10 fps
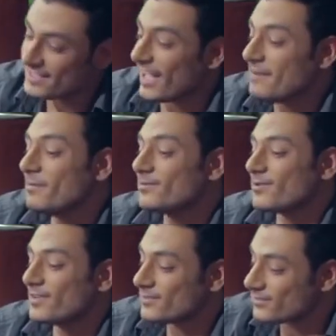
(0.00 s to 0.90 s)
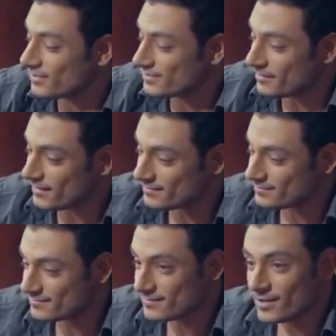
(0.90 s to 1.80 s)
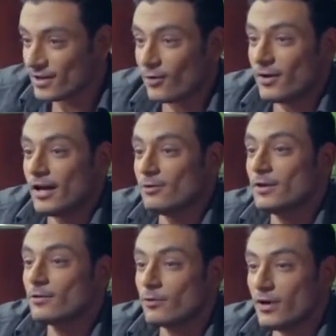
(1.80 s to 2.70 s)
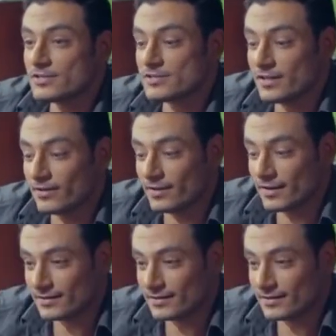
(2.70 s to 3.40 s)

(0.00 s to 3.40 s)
يا عم ما توريني صورتها بقى هو الحلو ليك والوحش لينا ولا